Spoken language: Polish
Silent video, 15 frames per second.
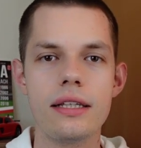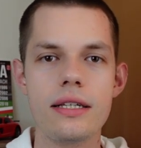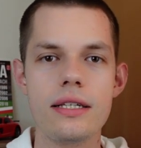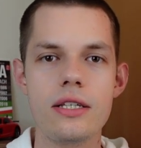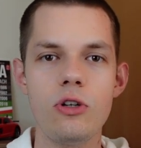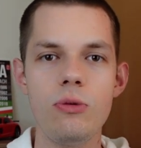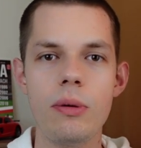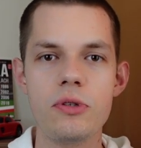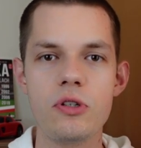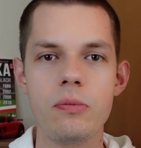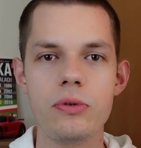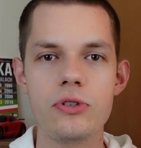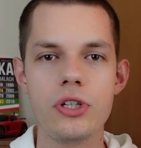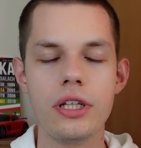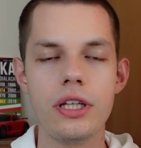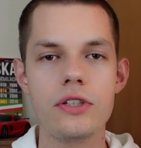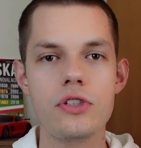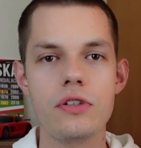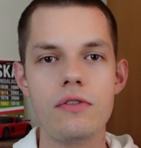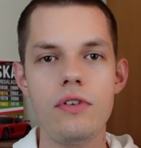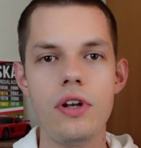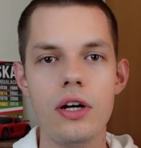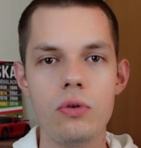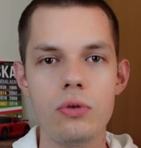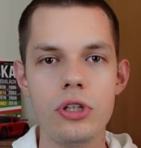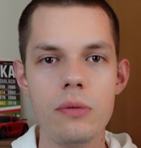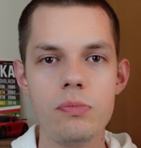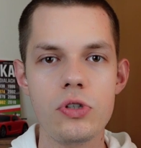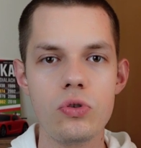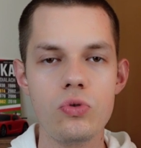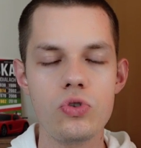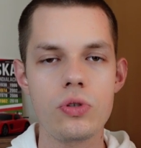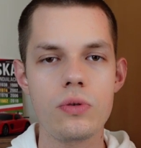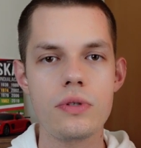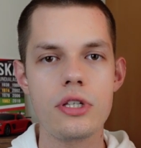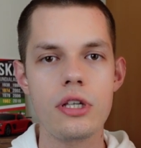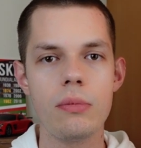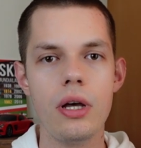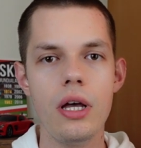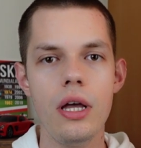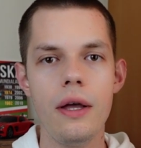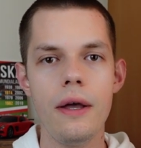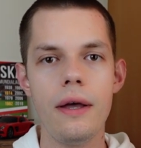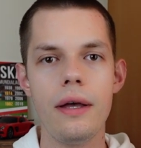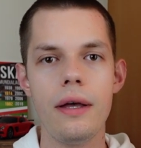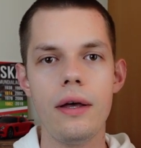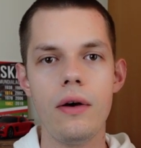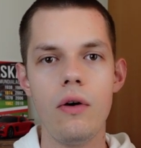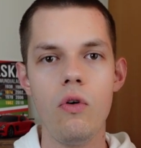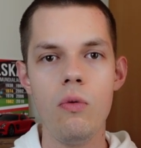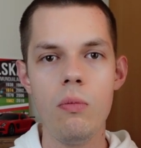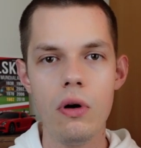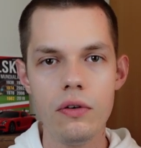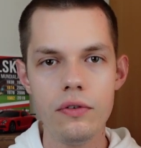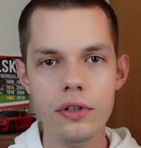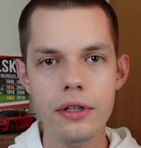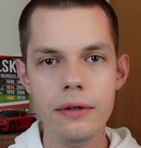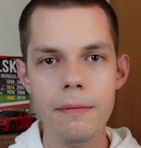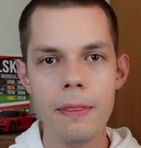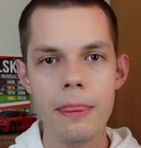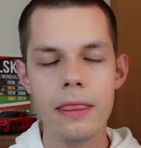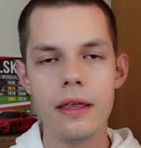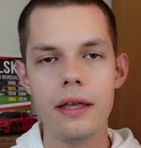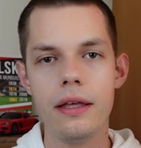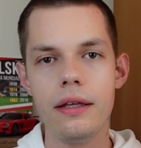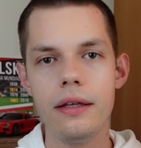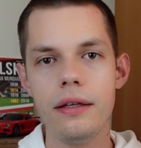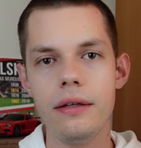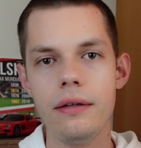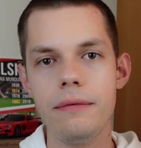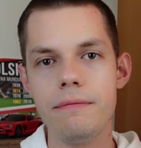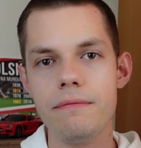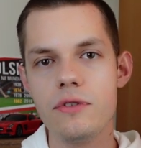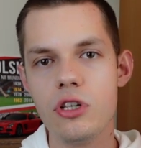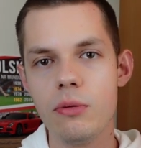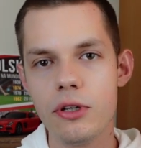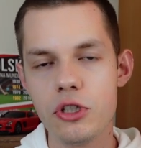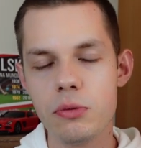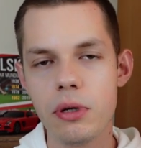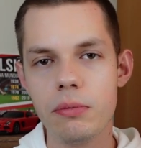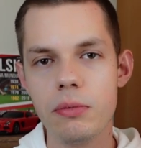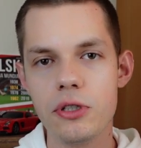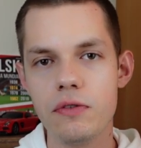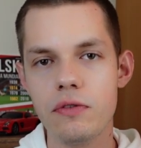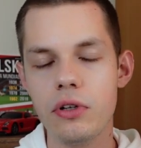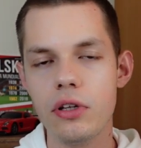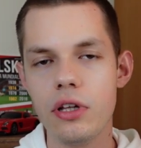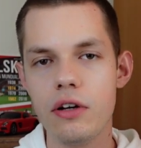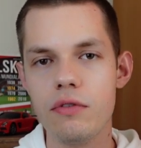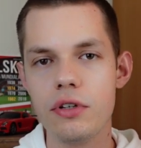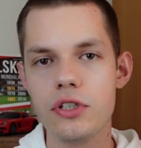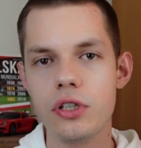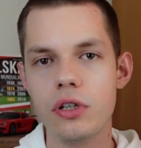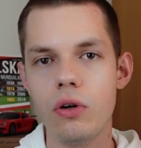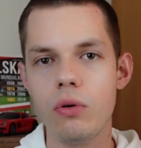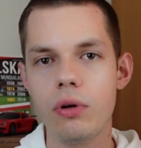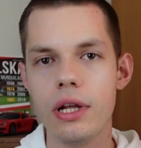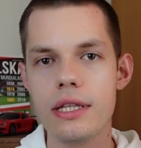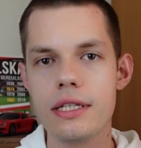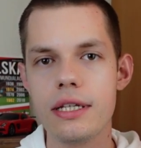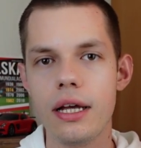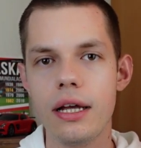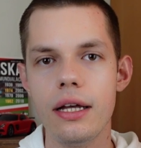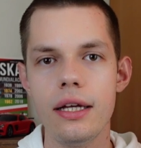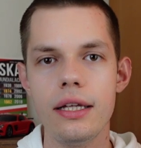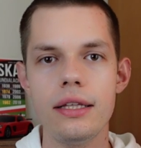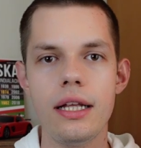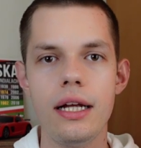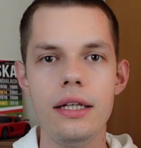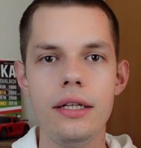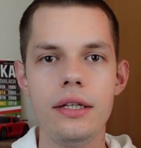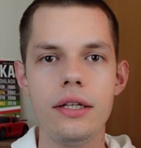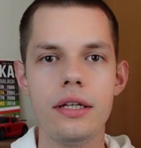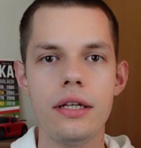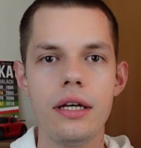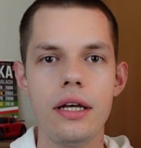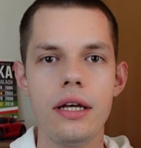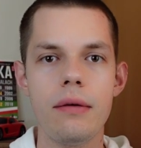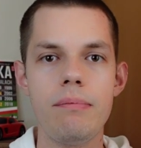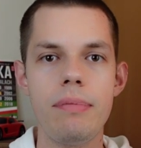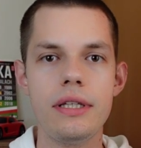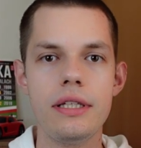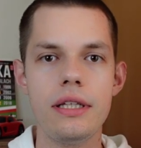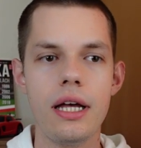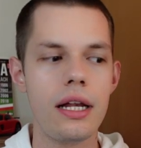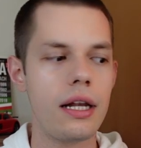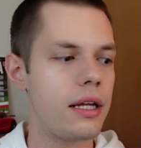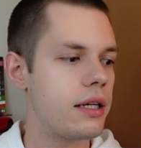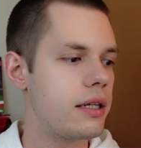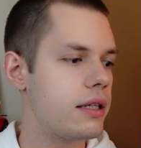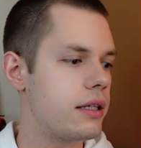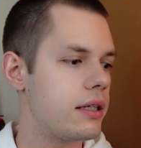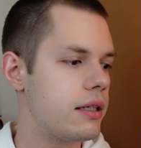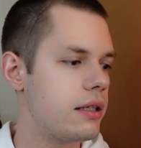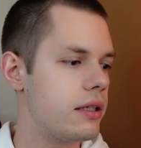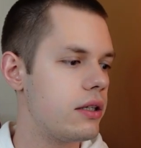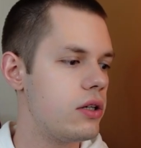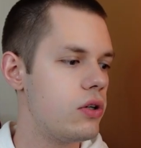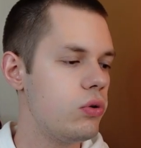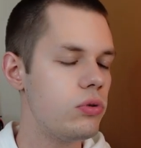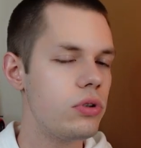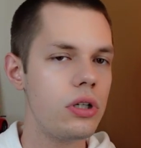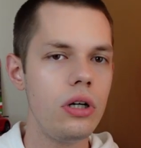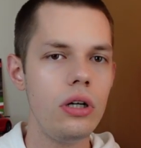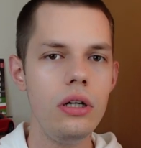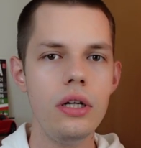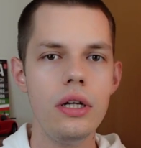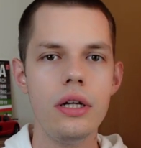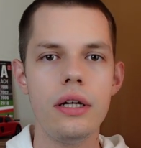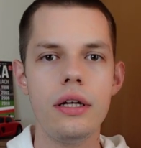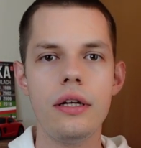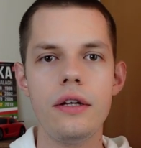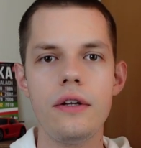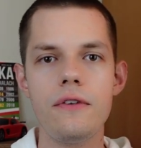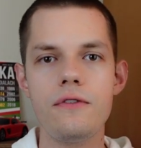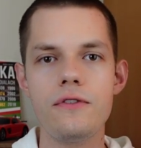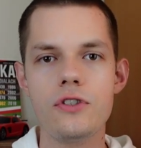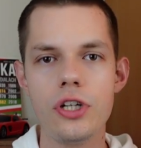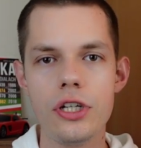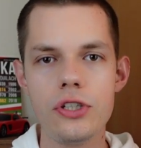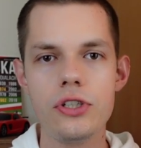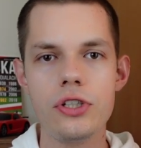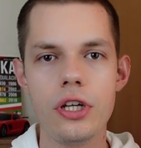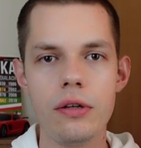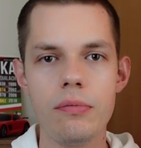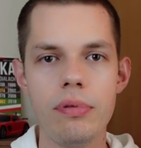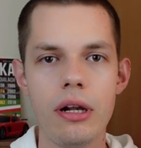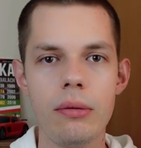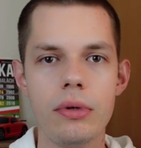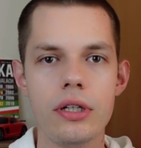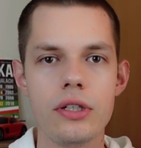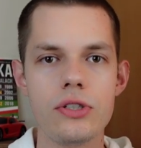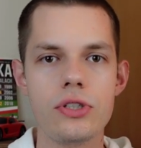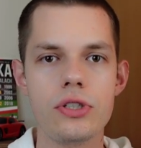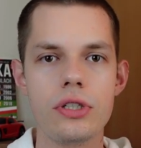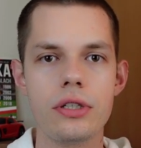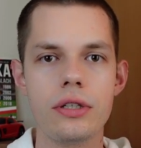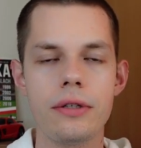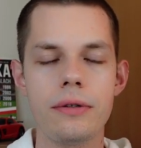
z klubem się pożegna, że w Lechu nie przedłużą z nim e, umowy. Zobaczymy, jak będzie wyglądała właśnie konkurencja na linii Bednarek-Rudko. E, e, wcześniej bramkarz